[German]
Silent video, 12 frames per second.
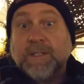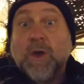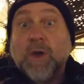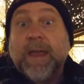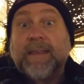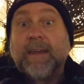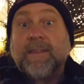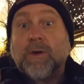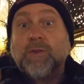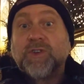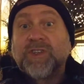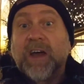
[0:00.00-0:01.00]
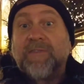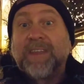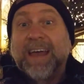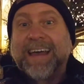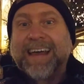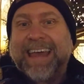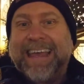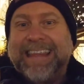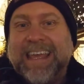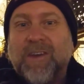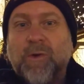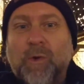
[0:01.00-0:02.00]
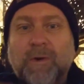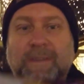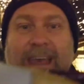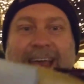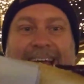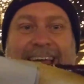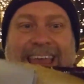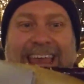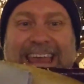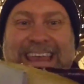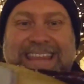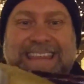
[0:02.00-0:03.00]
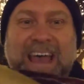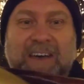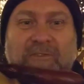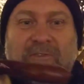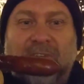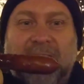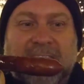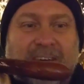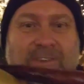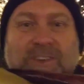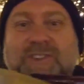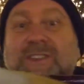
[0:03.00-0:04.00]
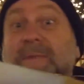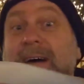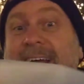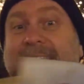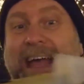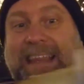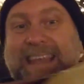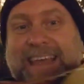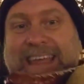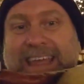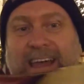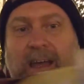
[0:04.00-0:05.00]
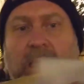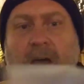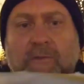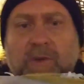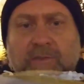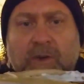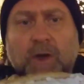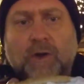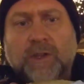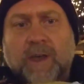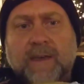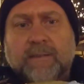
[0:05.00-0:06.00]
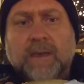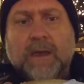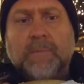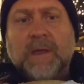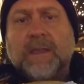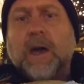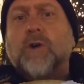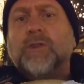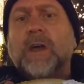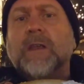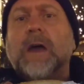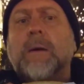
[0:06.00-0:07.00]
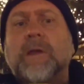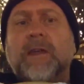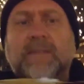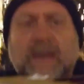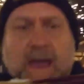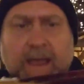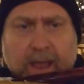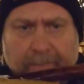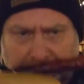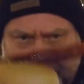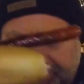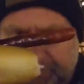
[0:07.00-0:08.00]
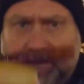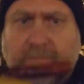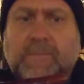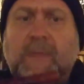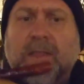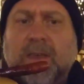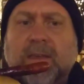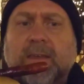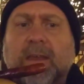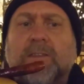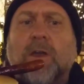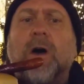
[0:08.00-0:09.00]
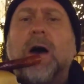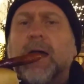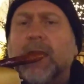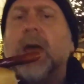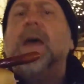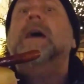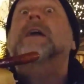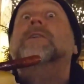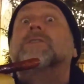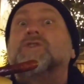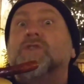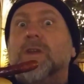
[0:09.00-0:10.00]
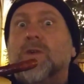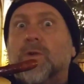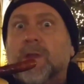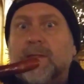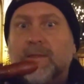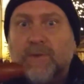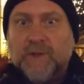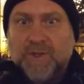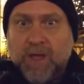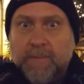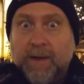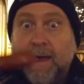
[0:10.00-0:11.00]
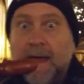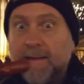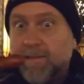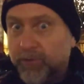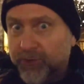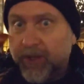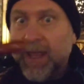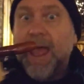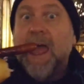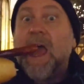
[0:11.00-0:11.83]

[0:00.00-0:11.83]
So, jetzt haben wir es auch noch geschafft. Eine richtig große, riesige Feuerwurst im Argagner hier. 5,30 Euro mit Kraut drin, kann man nichts sagen. Die ist jetzt so Hanne. Ist doch schöne Kulisse durch Kamera, Axel O'Donnell.